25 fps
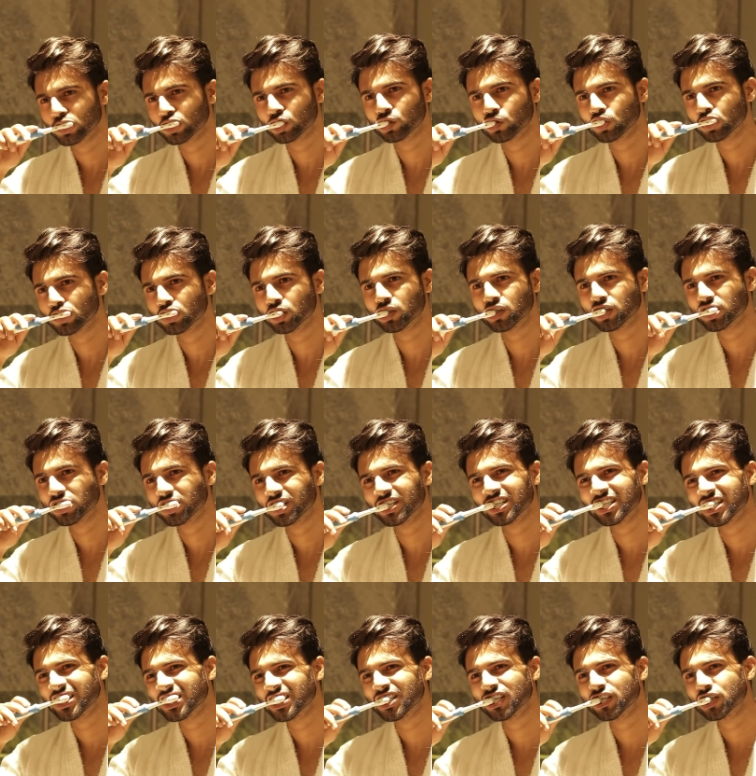The third thing is
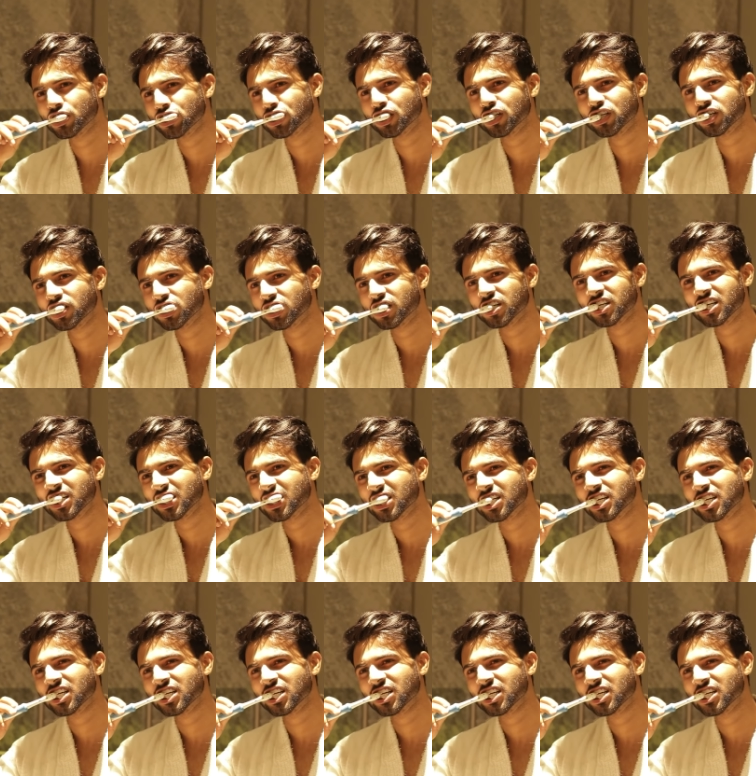oral hygiene.